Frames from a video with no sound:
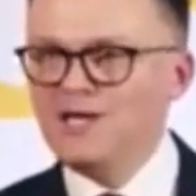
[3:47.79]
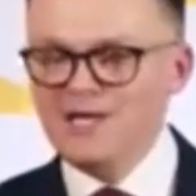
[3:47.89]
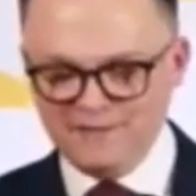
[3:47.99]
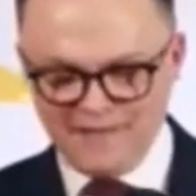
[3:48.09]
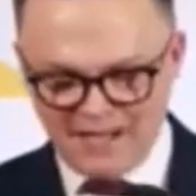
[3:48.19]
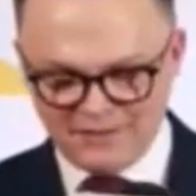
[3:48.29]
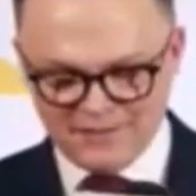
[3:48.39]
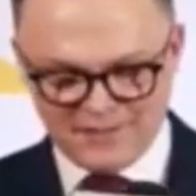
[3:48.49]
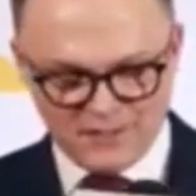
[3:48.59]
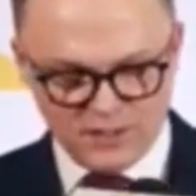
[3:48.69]
nad
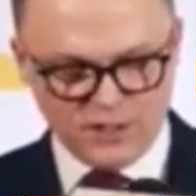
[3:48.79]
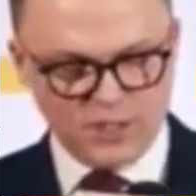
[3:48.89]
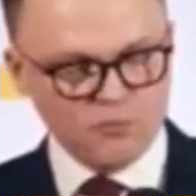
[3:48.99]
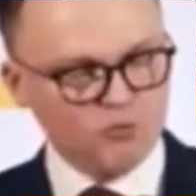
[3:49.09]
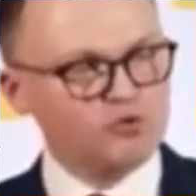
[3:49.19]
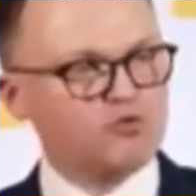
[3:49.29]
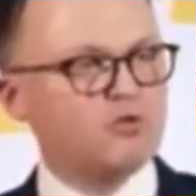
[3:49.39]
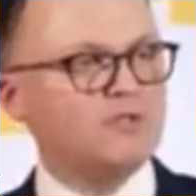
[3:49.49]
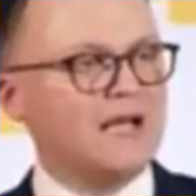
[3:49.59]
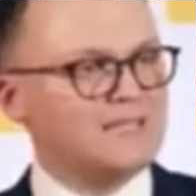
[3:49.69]
cennikiem usług
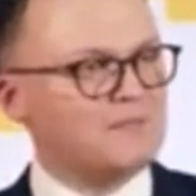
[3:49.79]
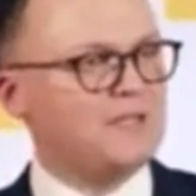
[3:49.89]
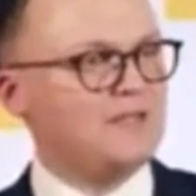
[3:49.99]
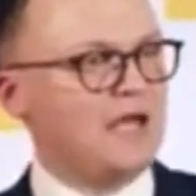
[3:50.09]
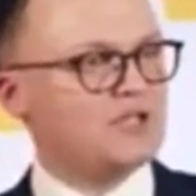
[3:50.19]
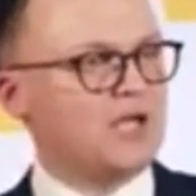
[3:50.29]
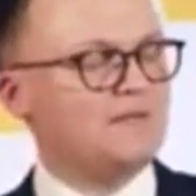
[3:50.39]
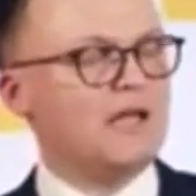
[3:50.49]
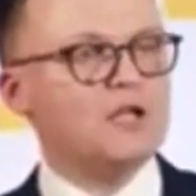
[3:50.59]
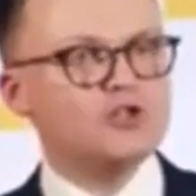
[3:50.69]
na cmentarzach
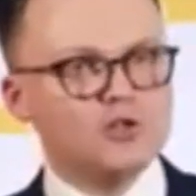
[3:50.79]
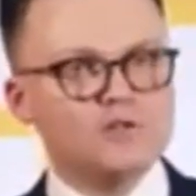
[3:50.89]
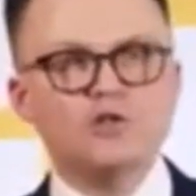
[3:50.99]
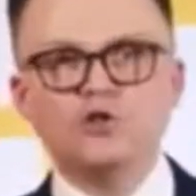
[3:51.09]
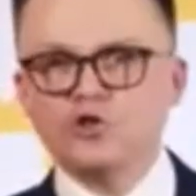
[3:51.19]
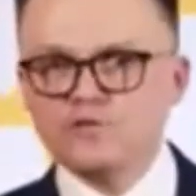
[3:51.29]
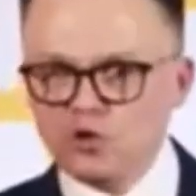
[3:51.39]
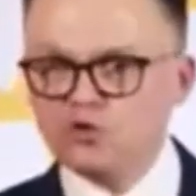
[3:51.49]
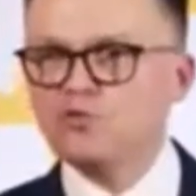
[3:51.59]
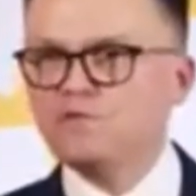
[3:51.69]
należących do
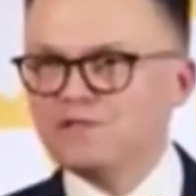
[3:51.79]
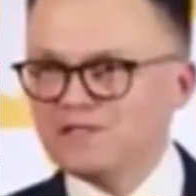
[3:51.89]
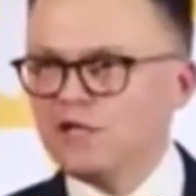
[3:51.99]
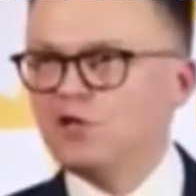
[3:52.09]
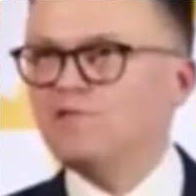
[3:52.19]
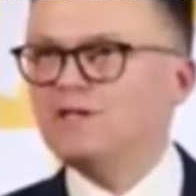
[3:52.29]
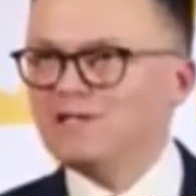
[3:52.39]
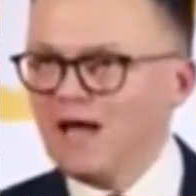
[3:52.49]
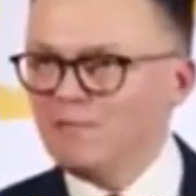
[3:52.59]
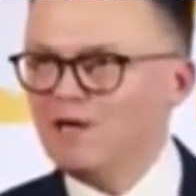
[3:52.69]
związków wyznaniowych
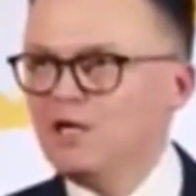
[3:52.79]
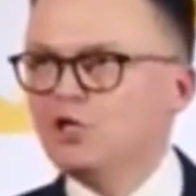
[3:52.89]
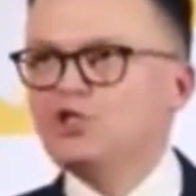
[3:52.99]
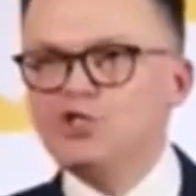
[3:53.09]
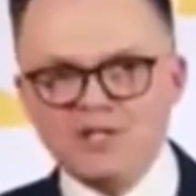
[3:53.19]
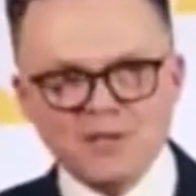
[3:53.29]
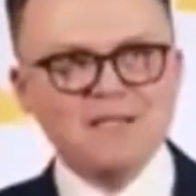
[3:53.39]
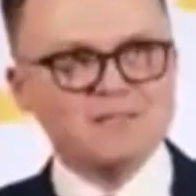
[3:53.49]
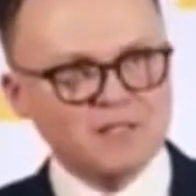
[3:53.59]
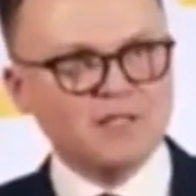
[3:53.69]
tam, gdzie nie ma
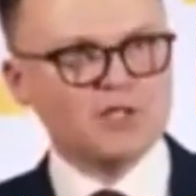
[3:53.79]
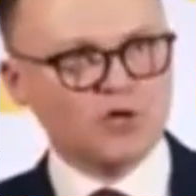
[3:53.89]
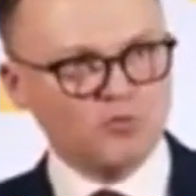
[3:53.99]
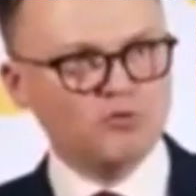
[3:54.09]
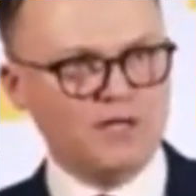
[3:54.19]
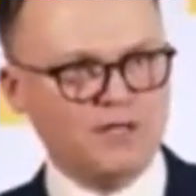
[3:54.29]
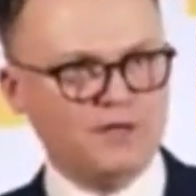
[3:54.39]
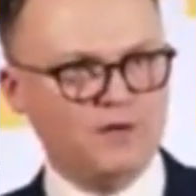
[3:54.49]
cmentarza komunalnego.